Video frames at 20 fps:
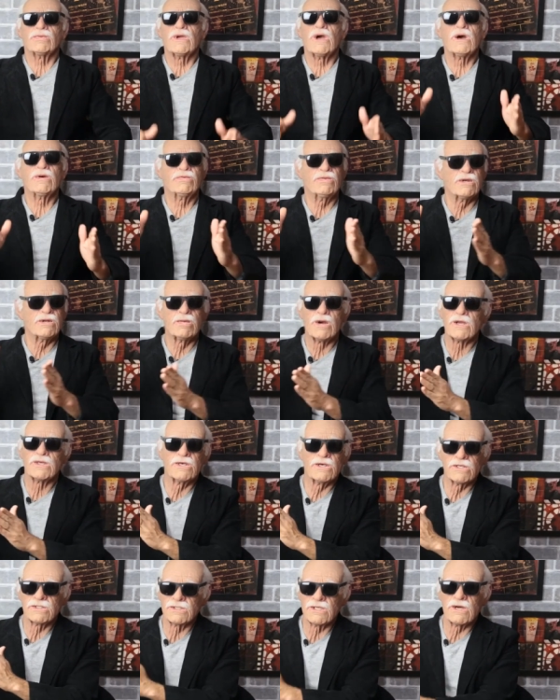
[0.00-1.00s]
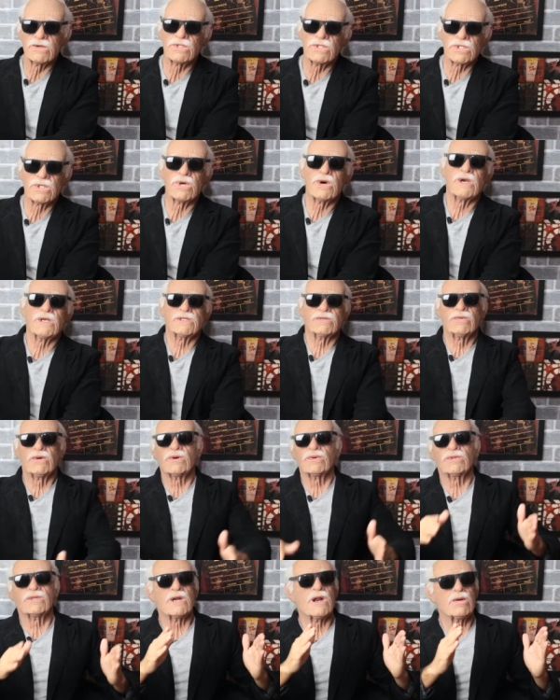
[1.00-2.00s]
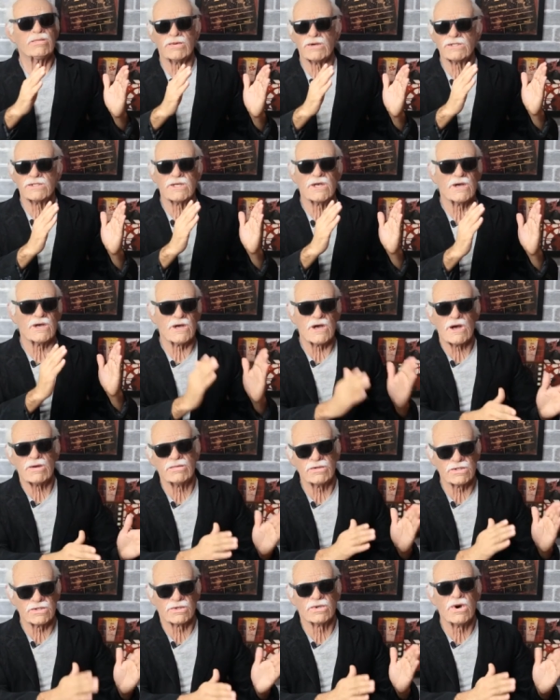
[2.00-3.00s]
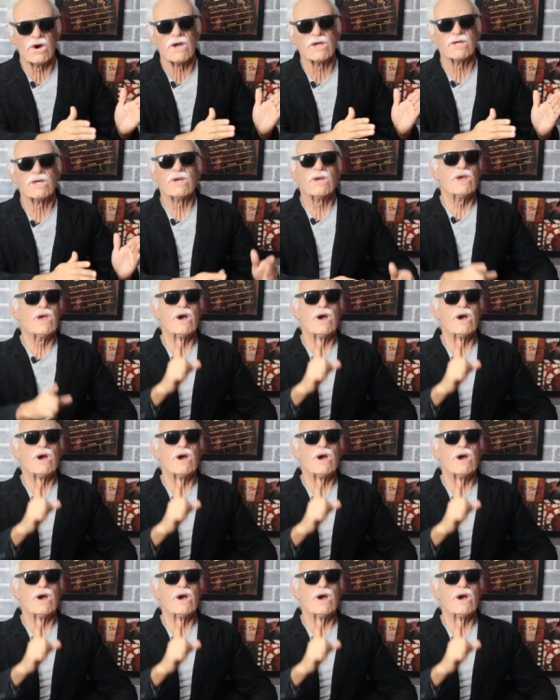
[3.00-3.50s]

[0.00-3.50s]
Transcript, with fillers: Afirmar que as altcoins vão ultrapassar a Bitcoin